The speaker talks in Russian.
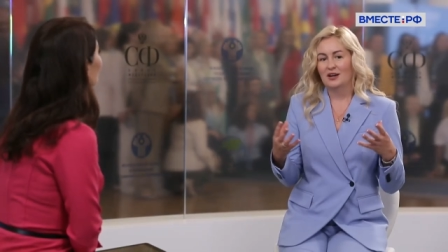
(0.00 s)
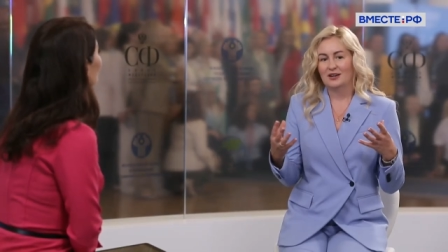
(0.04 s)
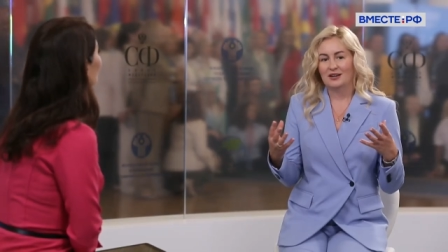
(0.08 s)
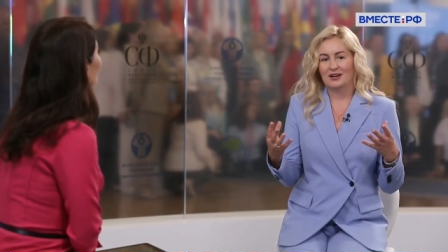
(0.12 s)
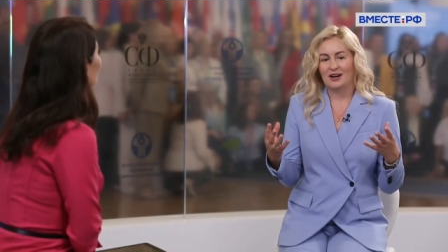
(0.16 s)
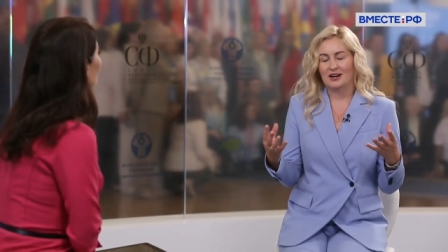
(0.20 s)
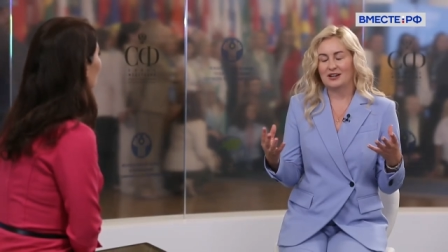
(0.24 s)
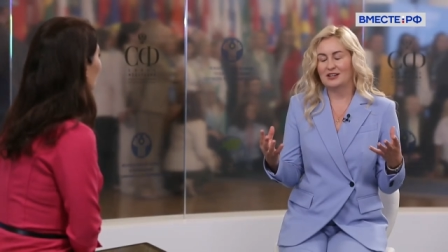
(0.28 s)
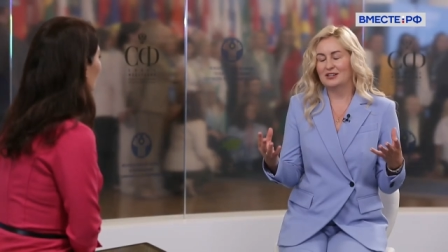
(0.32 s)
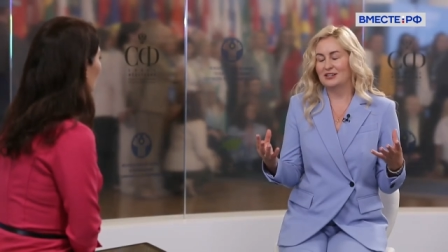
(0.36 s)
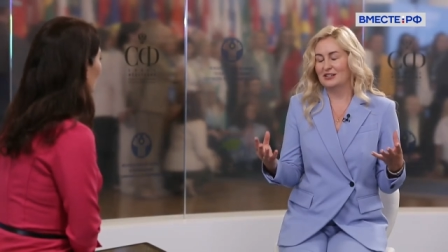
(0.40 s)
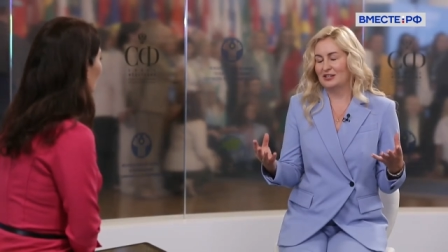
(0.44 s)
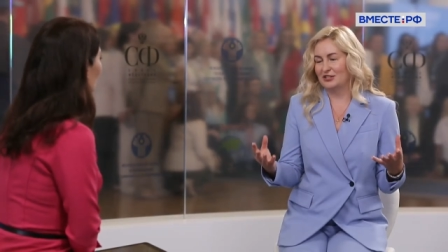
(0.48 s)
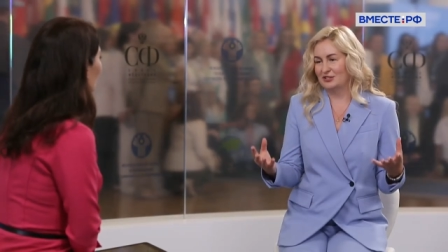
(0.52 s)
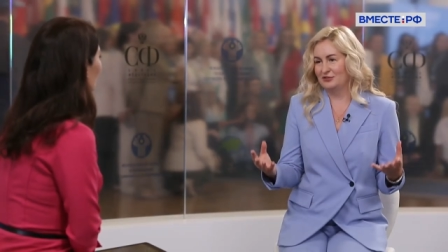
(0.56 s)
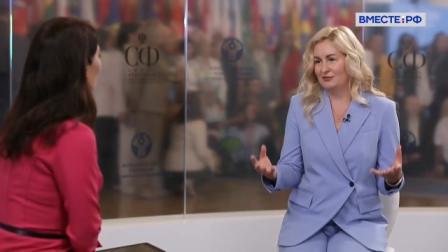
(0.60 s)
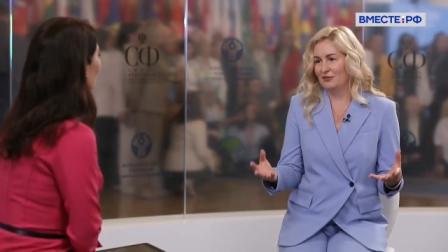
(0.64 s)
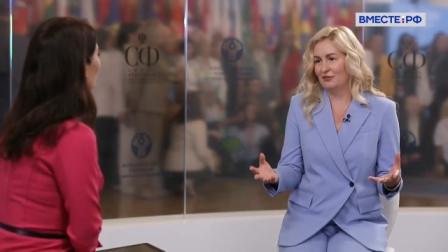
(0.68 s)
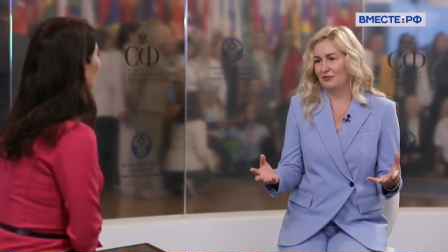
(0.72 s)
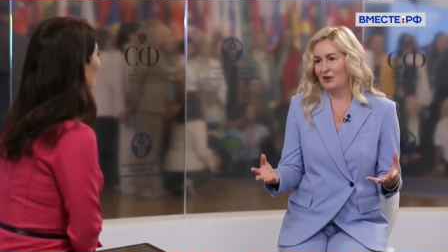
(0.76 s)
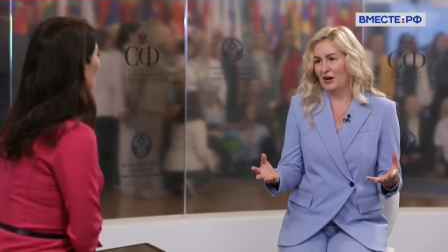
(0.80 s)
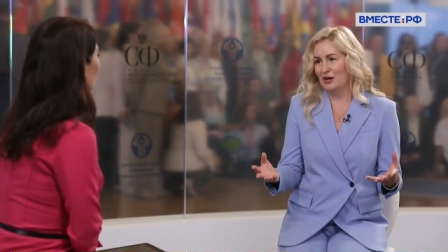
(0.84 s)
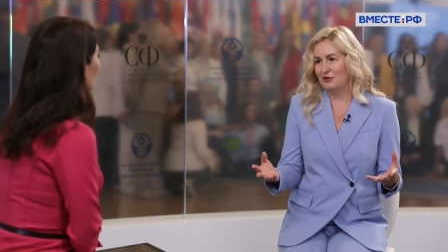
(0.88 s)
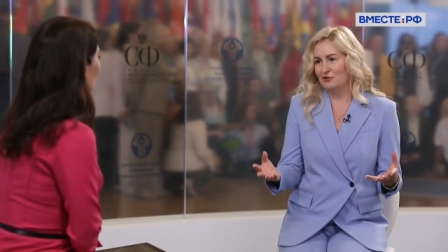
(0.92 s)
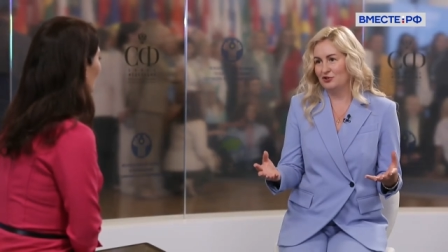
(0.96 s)
как
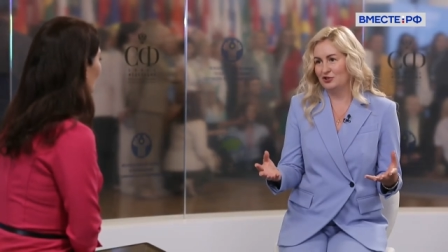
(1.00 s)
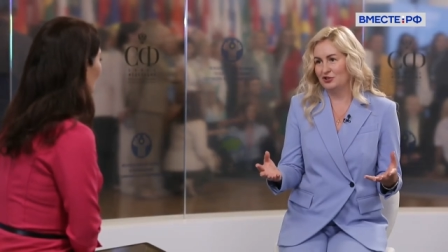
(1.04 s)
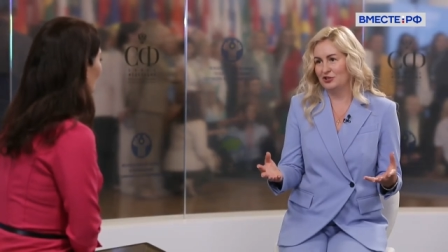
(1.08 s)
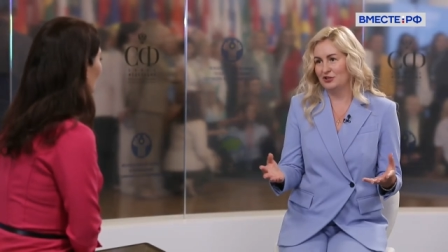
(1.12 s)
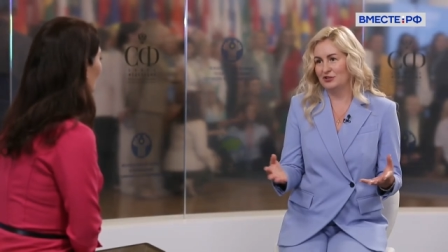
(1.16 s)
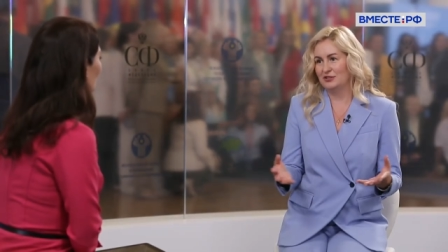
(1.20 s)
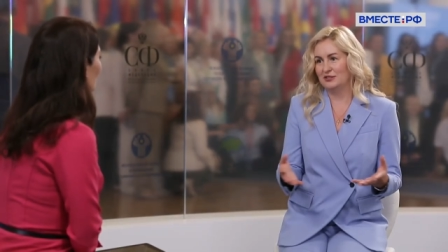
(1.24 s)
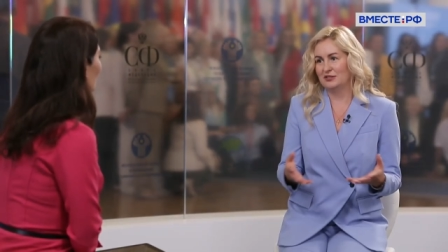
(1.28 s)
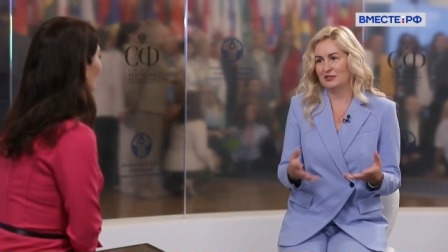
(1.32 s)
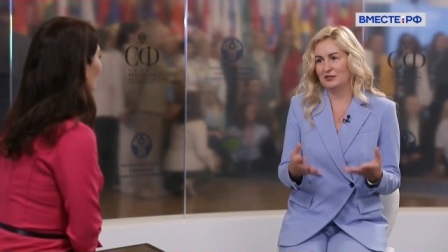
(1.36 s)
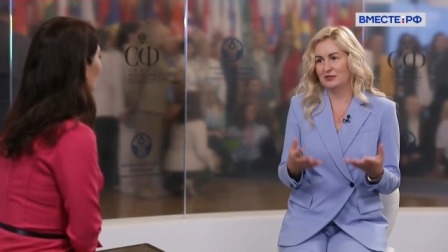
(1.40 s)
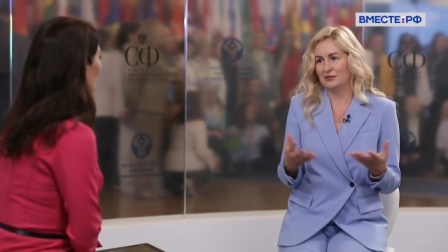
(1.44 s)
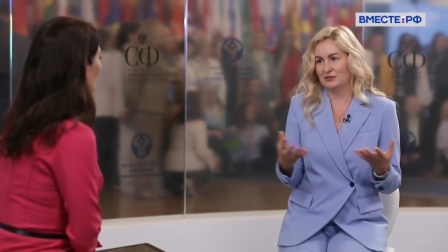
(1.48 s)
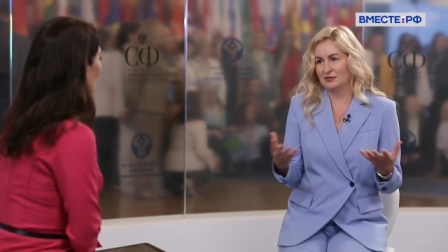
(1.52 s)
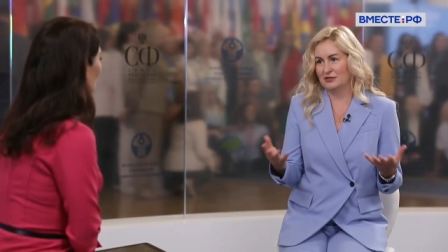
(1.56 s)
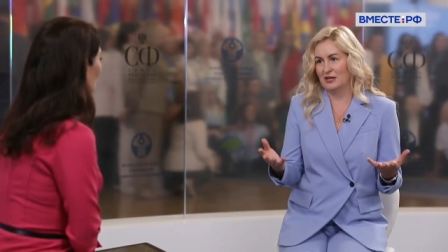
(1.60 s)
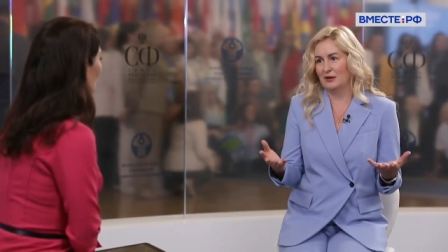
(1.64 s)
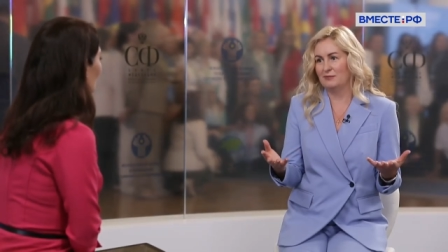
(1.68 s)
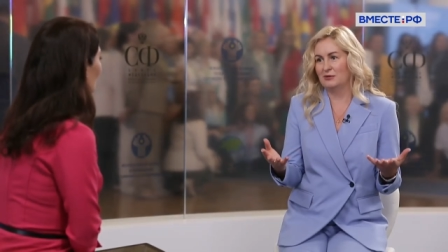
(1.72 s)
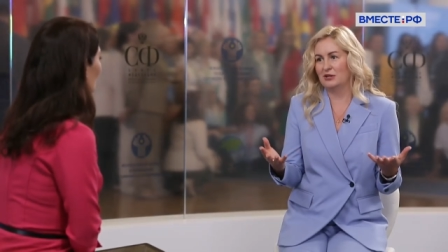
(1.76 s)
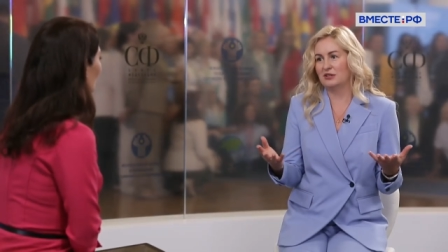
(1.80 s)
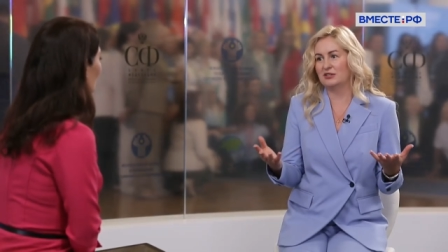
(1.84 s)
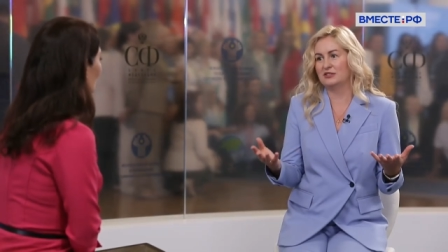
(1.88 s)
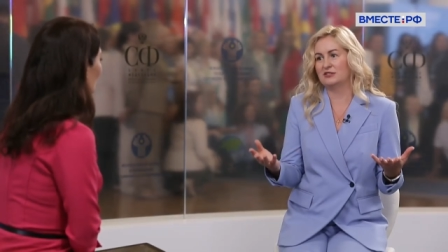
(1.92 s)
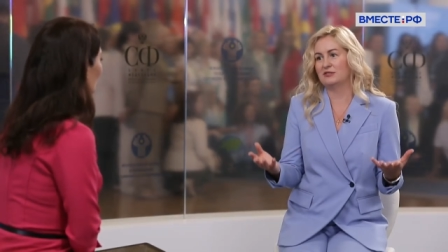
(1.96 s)
развивающийся,
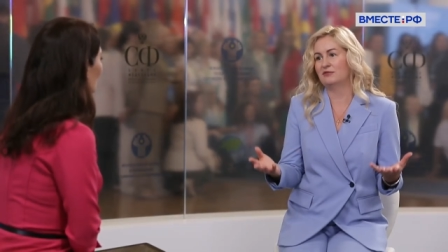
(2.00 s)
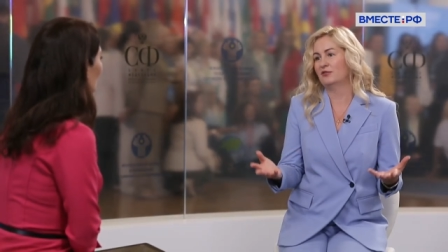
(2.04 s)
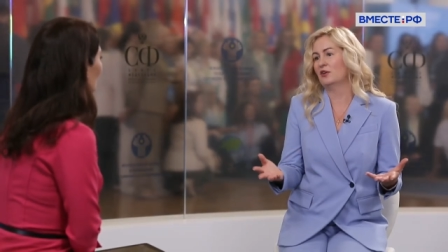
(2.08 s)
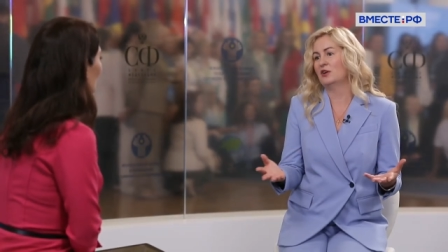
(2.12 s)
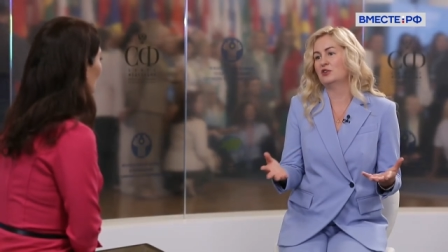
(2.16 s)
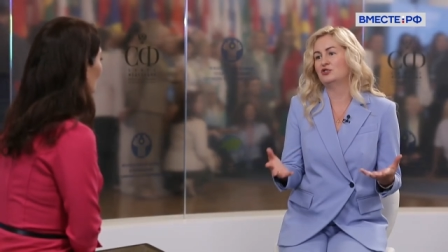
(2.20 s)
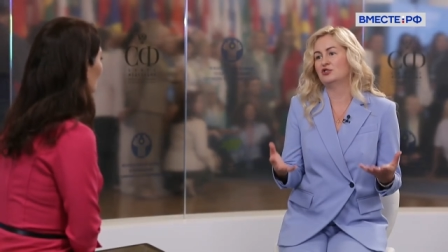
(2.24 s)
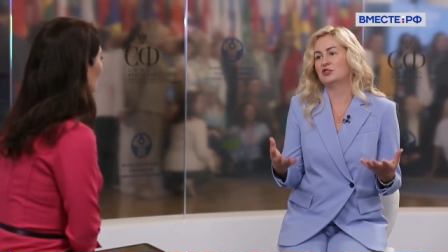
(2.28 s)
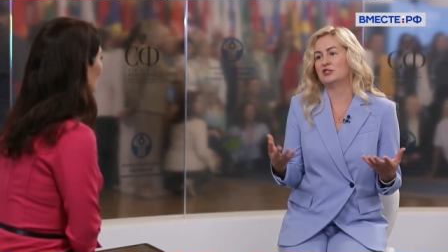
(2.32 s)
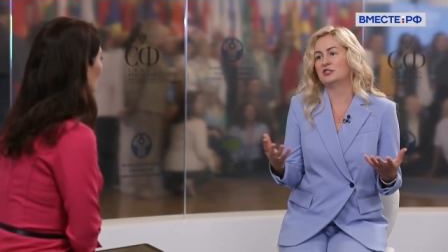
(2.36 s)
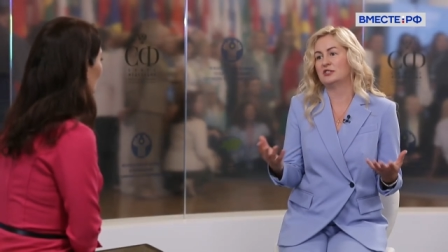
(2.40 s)
самый развивающий,